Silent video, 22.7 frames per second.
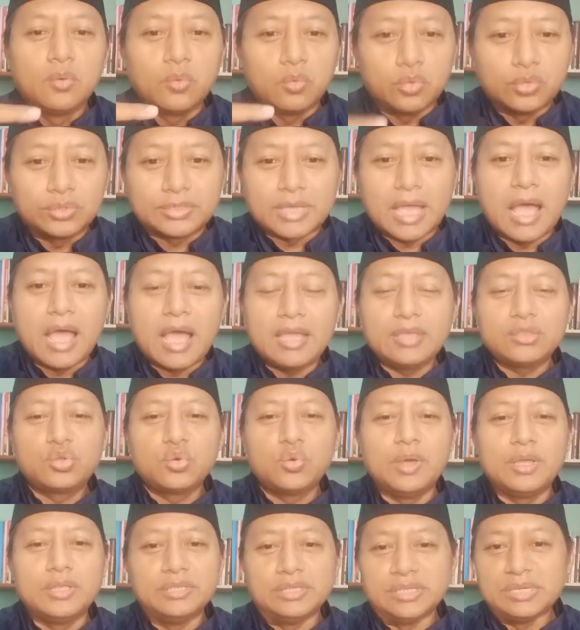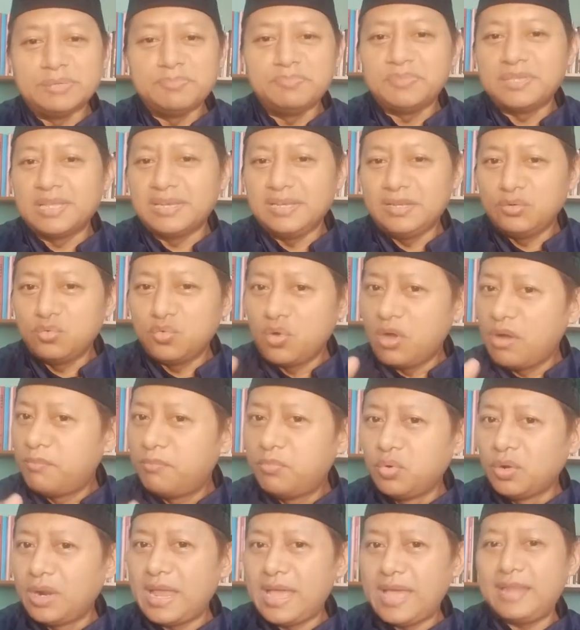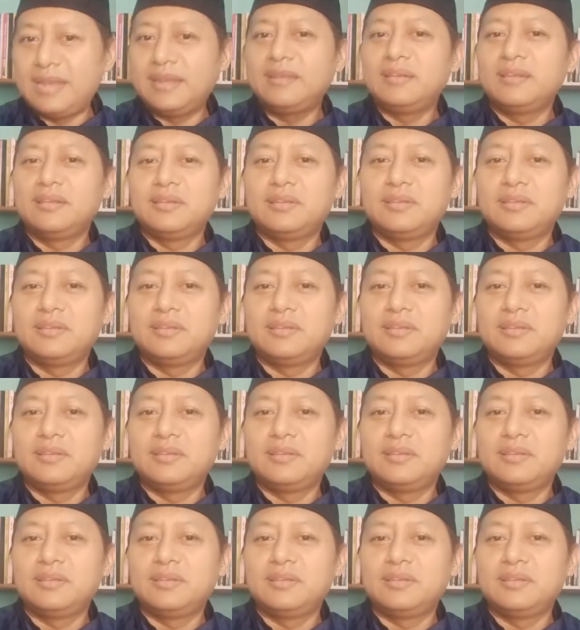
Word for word: Usaha itu wajib. Jadi dua bulan,